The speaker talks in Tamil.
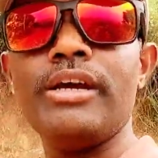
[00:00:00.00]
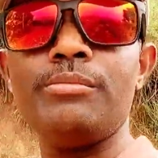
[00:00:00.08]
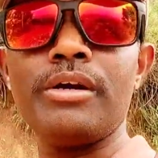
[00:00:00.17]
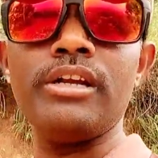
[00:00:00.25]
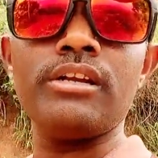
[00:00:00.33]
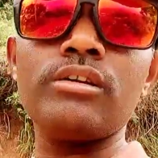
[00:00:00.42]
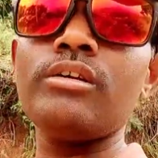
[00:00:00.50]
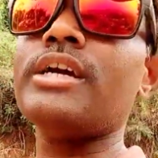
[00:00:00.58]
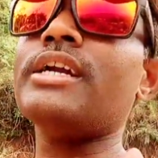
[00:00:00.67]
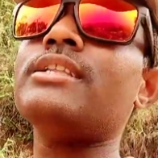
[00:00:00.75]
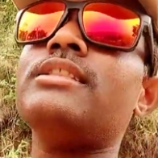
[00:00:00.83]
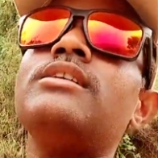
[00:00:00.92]
வெயிட் பண்ணிகிட்டு
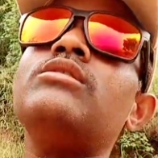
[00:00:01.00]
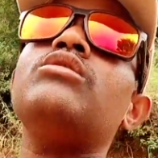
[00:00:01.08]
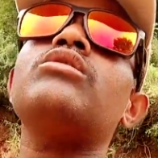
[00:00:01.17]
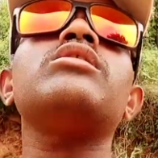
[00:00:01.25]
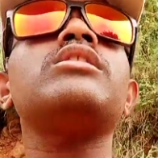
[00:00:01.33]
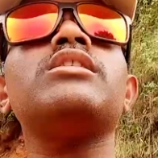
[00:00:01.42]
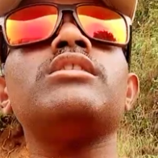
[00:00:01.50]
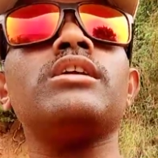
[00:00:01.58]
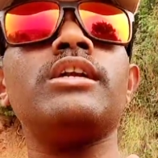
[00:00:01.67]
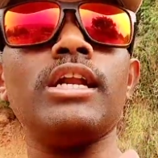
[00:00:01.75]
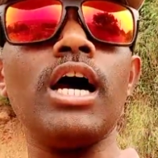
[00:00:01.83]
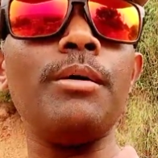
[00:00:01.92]
இருக்கோம் கிட்டத்தட்ட இன்னும் ஒரு
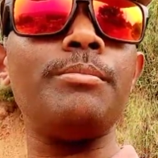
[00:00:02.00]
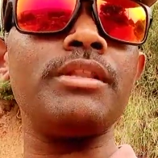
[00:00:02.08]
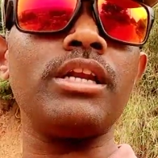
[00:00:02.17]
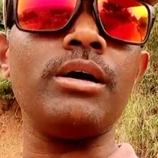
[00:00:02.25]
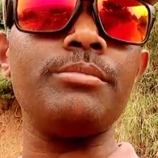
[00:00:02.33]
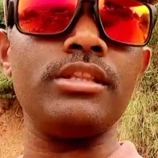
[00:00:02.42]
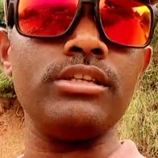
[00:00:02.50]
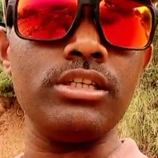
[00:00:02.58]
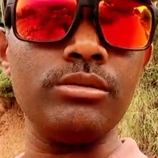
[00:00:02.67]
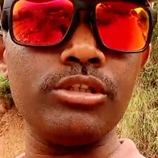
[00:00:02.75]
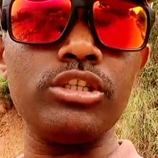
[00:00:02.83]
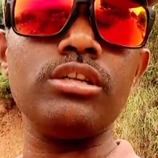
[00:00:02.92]
நாற்பது
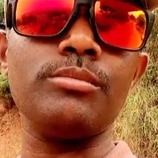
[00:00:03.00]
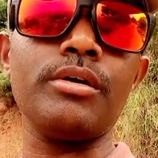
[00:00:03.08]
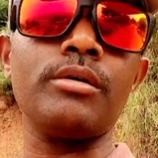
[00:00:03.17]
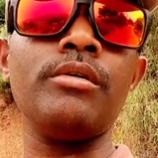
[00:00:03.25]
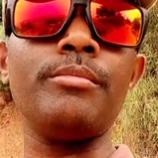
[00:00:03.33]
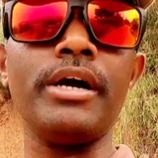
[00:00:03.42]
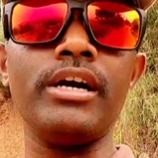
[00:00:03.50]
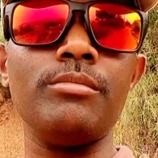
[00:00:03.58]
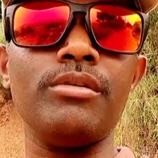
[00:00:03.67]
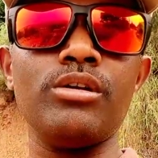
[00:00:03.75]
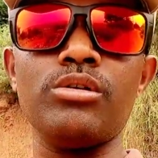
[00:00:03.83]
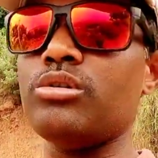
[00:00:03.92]
நாற்பத்தஞ்சு நிமிஷத்துக்கு பக்கமாக
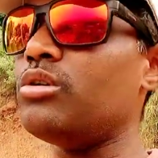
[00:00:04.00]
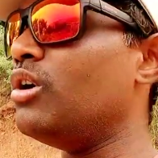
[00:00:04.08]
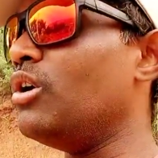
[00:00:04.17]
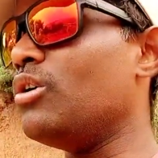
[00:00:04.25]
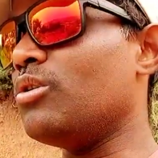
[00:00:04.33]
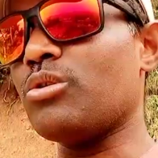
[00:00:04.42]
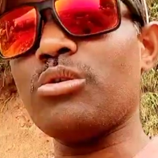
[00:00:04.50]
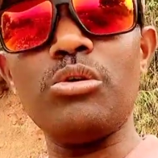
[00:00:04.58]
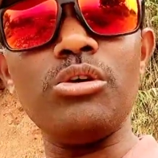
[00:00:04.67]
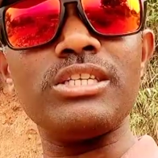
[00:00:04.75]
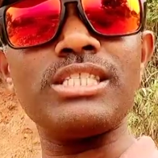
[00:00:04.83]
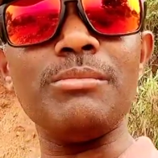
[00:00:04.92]
பயணம் பண்ணணும்
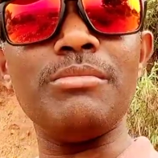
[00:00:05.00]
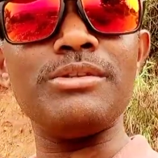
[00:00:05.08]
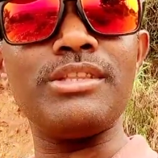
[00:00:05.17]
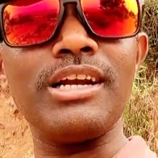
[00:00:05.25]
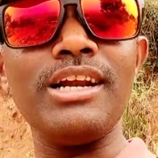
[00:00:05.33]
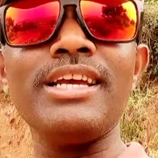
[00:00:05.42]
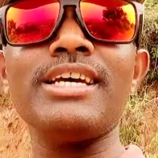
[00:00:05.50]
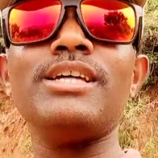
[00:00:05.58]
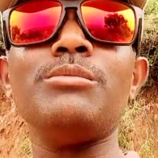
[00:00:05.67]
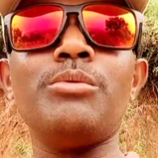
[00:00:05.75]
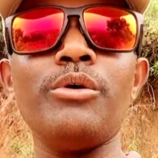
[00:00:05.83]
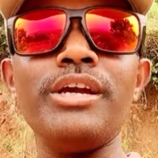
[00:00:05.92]
ரோடு செம்ம
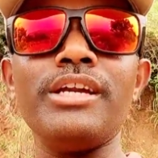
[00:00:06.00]
த்ரில்லிங்காக தான்